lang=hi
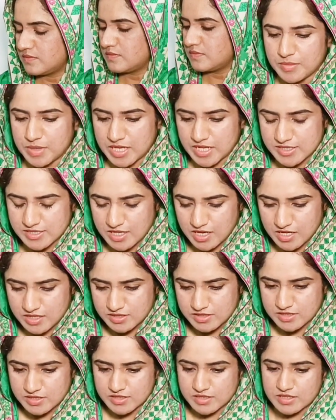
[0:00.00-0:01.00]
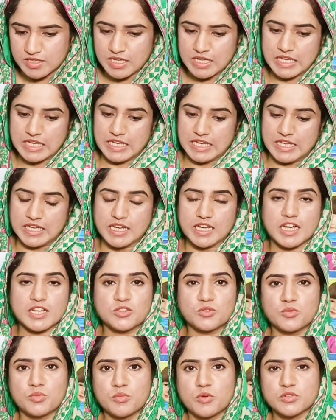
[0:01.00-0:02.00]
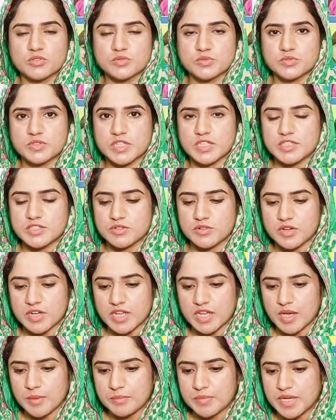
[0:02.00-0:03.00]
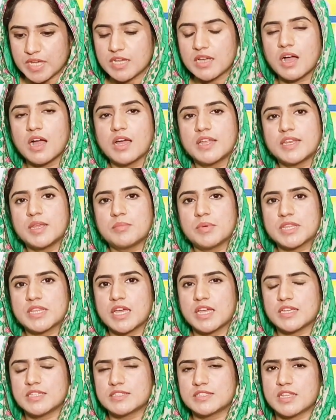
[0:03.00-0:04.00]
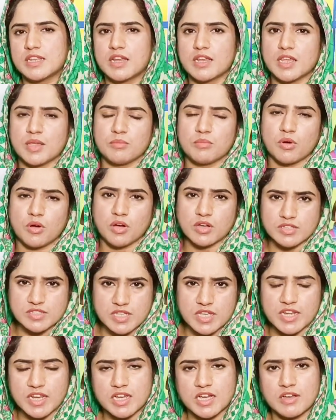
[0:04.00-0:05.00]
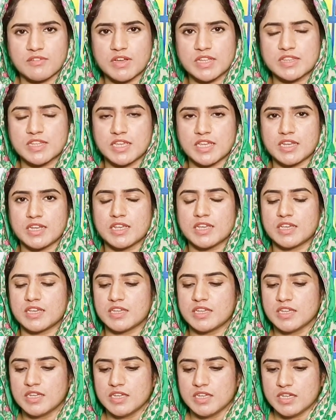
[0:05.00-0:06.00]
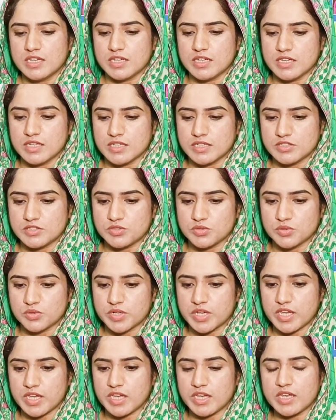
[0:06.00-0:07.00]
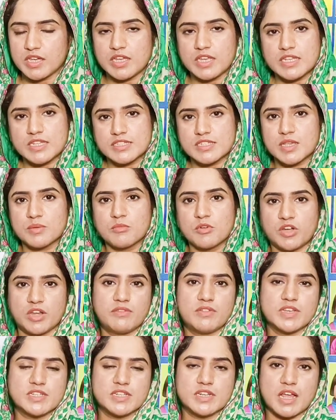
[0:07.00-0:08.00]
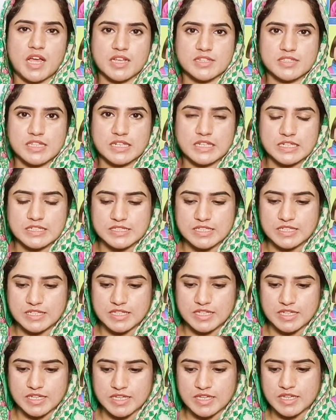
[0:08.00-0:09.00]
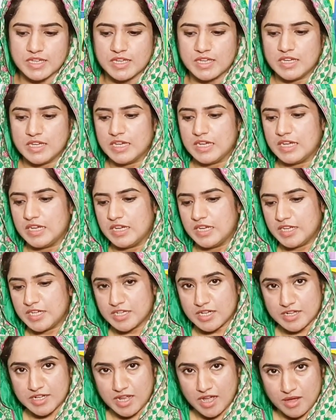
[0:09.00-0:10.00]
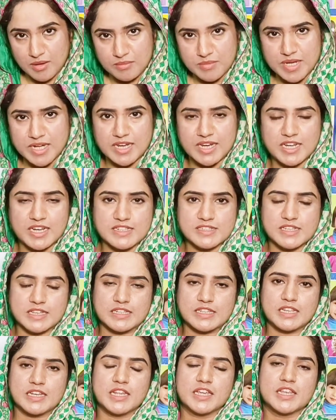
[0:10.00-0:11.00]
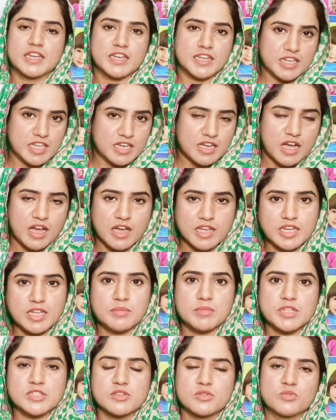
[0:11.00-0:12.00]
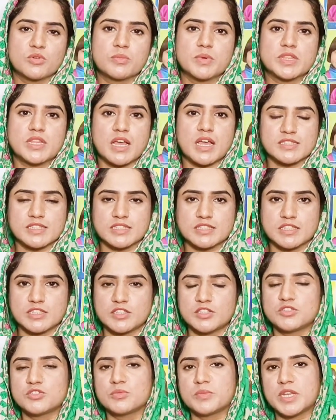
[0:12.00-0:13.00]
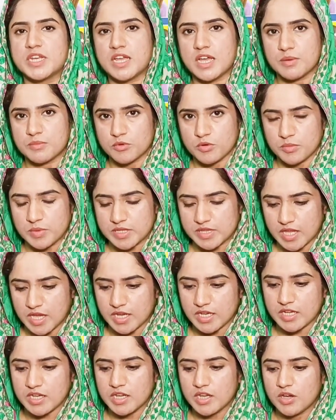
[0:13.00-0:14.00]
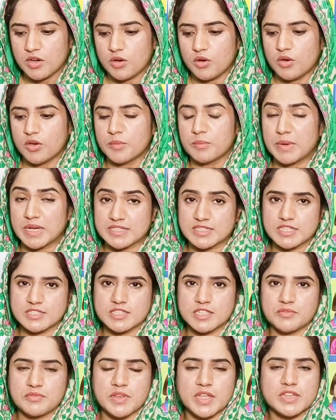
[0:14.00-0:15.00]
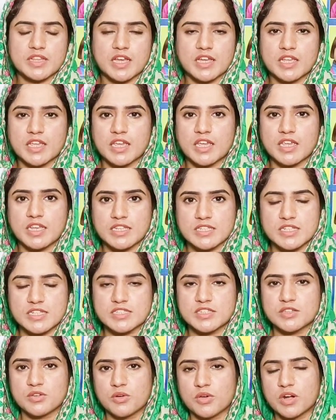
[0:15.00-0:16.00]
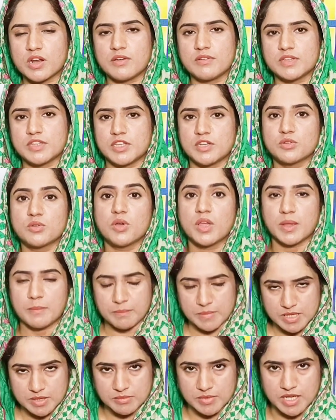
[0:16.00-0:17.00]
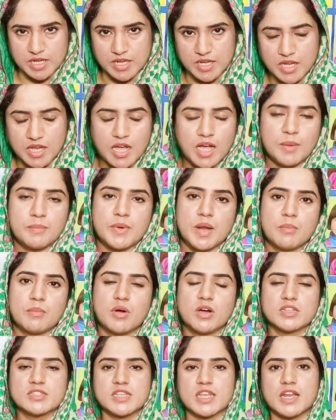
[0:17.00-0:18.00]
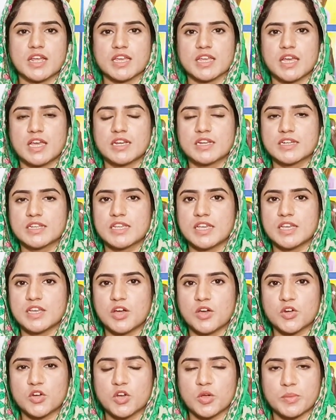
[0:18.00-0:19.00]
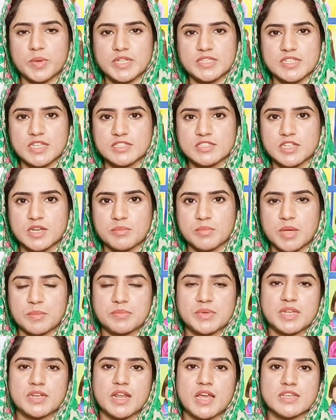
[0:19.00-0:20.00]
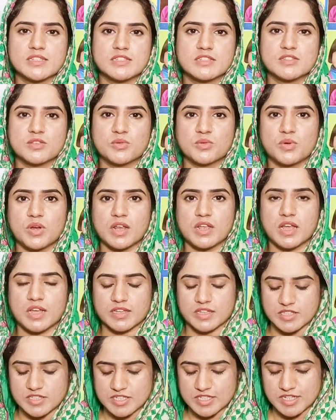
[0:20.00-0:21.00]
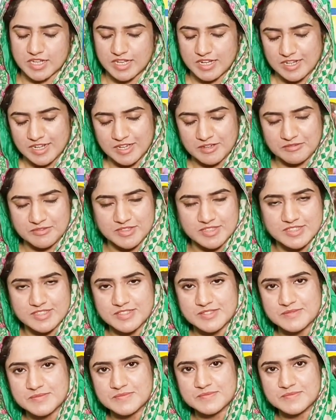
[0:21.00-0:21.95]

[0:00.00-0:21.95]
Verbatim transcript: हमारे साथ ये खातून मौजूद थी जिन्होंने अपनी कहानी बताई इस तरह की बहुत सारी खातन हैं जो कि इनसे मोटिवेशन हासिल कर सकती हैं इनका नाम मैं नहीं ले सकती लेकिन इनकी कहानी मैं ज़रूर बता सकती थी जो मैंने आपको बताई और मकसद सिर्फ ये था कि इन जैसी और ख़वान को हिम्मत मिले अपना बहुत सारा ख्याल रखिएगा और कमेंट सेक्शन में अपनी राय से ज़रूर आगाह कीजिएगा अल्लाह हाफिज़